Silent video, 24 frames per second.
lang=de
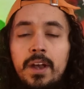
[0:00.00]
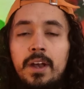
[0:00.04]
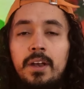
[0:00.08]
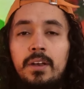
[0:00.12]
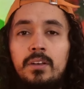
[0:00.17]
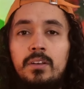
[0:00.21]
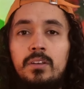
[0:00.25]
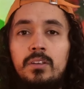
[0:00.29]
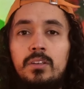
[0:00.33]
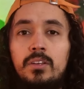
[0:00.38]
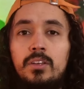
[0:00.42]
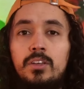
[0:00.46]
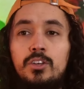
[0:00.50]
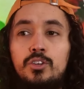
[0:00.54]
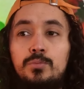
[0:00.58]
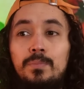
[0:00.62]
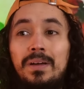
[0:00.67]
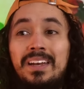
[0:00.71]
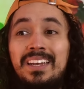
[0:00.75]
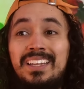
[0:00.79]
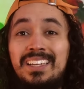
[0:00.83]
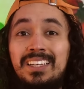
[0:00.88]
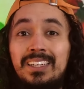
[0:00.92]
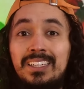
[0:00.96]
nein. Ich
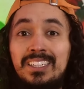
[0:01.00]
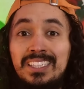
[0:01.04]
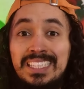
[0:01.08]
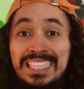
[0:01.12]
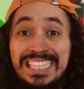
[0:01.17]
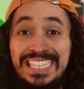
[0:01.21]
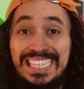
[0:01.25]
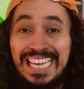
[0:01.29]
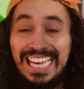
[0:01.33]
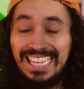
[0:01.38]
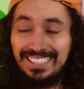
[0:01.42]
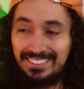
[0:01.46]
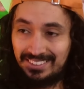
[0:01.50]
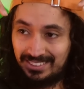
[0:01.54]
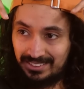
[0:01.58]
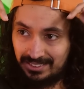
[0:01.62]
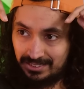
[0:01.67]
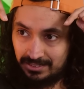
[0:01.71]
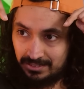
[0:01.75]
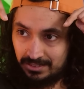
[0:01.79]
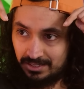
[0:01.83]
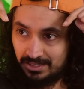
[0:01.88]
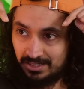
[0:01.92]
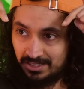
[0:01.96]
meine,
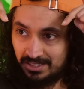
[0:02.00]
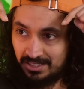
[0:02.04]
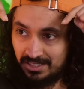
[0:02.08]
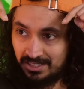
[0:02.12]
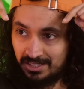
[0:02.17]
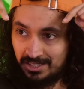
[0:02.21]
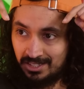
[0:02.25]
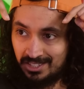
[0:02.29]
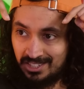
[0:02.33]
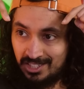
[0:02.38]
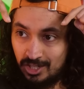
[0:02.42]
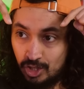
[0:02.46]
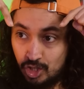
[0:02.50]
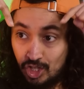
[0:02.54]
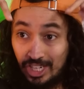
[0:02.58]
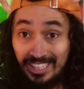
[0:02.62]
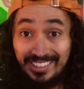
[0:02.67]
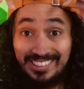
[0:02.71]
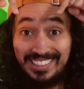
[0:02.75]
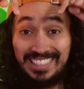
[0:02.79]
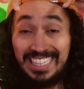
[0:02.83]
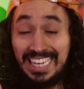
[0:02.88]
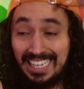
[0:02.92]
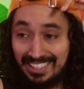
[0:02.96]
jetzt.
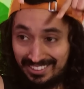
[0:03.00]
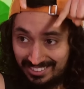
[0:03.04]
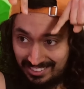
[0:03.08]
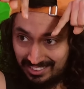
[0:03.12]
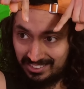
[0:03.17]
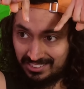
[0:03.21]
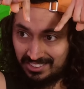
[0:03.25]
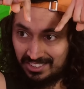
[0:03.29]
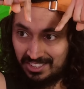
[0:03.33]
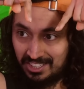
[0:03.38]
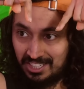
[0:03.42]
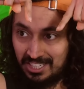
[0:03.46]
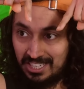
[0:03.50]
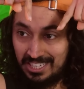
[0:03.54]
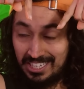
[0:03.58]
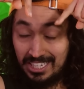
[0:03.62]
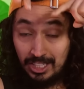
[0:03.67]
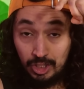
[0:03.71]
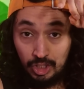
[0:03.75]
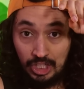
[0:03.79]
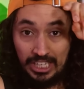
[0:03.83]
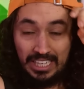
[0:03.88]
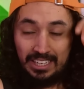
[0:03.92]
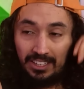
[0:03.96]
Stand jetzt.
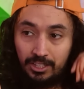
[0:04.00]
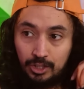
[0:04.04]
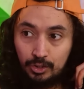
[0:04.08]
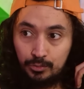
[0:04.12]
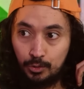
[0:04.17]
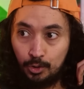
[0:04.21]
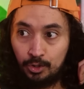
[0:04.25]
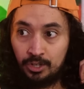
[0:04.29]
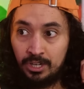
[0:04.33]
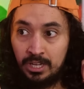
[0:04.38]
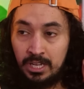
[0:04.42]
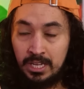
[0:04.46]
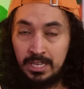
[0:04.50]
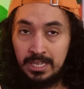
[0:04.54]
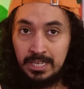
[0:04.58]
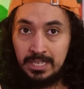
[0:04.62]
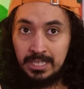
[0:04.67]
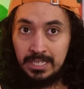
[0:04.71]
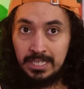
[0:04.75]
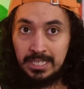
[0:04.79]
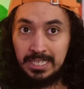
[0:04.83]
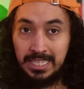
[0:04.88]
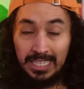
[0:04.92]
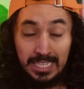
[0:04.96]
Ich rede nicht von
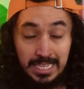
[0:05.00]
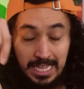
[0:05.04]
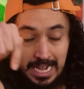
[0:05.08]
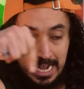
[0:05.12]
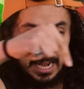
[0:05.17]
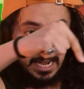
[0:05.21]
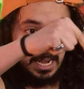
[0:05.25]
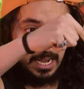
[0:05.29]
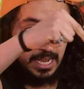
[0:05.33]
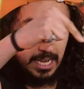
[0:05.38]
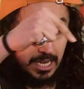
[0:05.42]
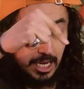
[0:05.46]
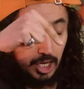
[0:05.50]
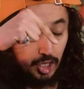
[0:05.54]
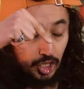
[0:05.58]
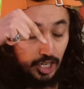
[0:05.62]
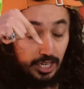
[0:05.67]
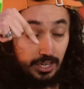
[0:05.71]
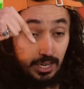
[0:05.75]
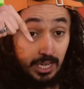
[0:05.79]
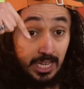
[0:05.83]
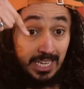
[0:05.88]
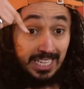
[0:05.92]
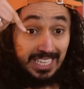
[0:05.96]
ich
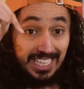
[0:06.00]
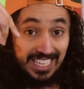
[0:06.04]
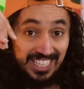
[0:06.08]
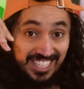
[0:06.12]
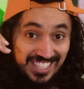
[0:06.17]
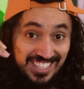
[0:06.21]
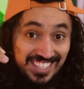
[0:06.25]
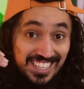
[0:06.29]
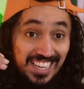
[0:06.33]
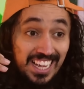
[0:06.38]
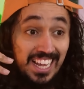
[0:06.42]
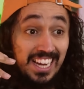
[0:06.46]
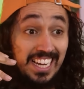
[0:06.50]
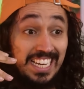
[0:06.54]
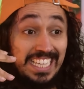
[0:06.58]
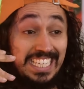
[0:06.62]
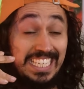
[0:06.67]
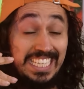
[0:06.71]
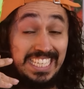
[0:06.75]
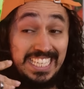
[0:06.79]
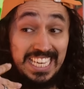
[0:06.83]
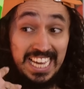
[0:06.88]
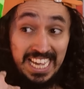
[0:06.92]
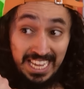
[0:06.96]
rede Kristall
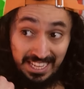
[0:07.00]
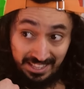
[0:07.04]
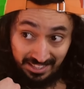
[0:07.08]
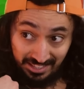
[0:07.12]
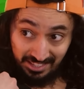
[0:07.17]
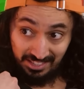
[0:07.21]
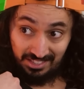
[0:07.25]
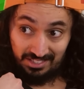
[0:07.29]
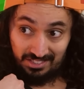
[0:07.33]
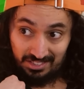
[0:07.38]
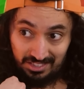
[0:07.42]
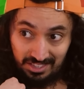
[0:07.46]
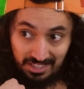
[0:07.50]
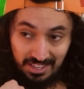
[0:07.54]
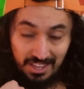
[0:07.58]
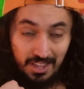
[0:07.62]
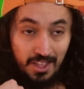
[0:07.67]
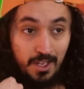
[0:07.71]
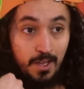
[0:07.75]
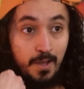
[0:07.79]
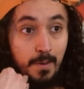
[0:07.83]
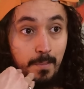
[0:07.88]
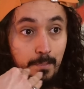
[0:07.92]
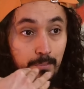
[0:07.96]
jetzt
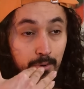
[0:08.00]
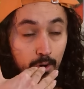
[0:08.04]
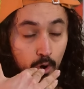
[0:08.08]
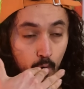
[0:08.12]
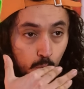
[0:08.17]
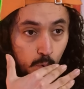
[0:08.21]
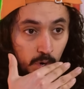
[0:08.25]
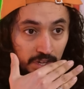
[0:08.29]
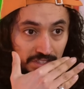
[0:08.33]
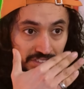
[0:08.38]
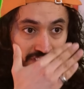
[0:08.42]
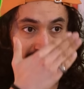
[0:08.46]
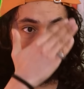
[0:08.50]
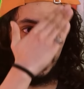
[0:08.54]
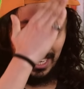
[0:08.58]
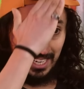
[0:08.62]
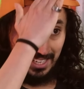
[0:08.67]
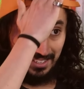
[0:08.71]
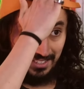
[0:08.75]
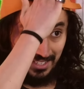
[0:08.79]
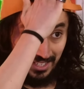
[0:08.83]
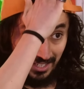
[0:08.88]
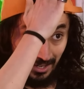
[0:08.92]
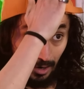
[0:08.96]

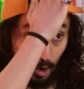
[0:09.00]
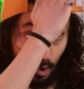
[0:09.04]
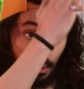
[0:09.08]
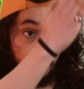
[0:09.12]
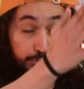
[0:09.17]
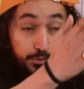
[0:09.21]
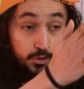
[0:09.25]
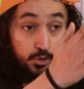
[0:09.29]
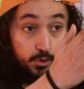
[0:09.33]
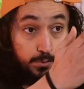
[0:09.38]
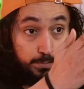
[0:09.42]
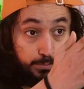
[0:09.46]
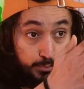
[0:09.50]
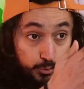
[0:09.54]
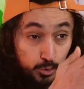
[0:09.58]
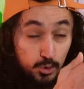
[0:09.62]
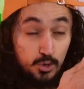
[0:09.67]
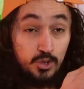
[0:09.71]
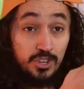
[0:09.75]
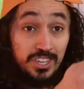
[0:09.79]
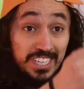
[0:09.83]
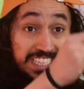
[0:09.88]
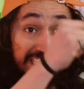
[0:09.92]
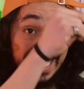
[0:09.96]
beurteilt offene
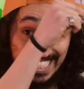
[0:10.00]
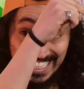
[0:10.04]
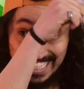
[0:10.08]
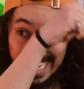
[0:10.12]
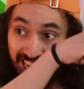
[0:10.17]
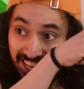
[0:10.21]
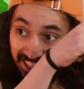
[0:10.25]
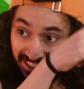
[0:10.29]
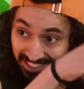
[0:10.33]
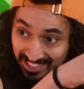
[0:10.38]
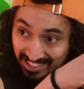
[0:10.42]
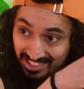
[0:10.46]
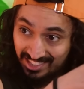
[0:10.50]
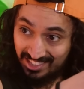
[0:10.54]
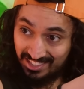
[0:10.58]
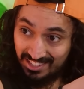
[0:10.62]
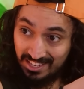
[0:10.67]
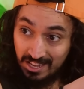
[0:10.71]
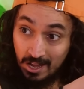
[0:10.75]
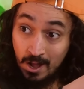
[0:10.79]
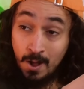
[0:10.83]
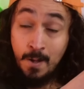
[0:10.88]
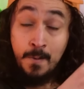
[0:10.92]
Bühnen jetzt,